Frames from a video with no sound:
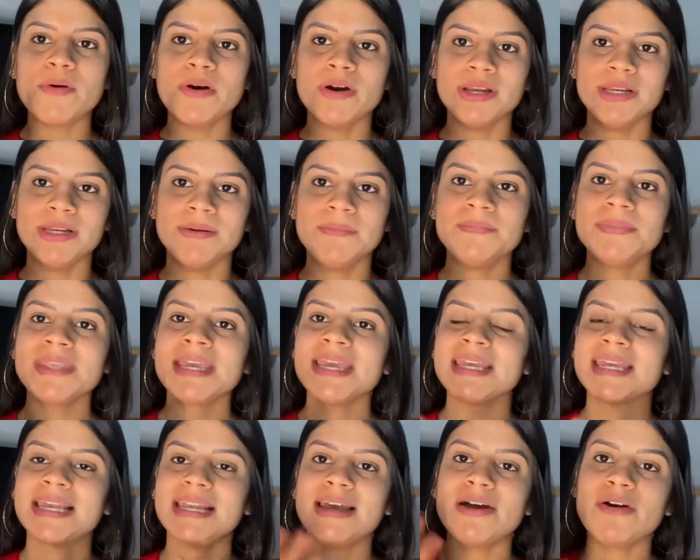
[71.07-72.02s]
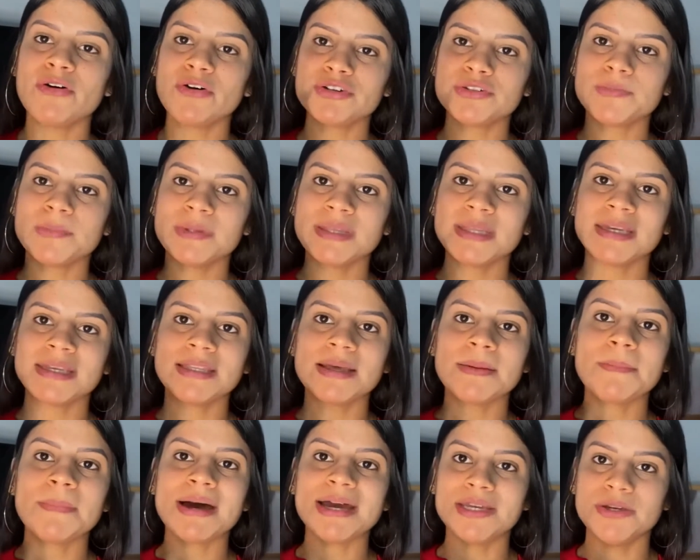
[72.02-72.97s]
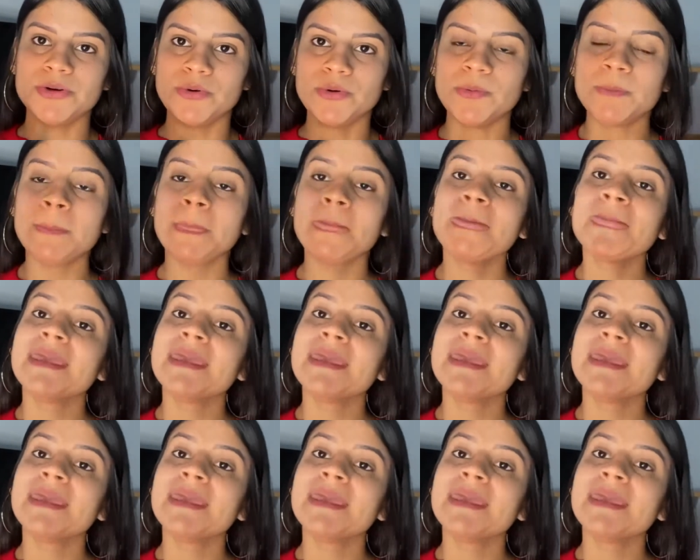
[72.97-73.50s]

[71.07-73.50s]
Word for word: olha, que ele é ótimo, esse aqui da Paiô.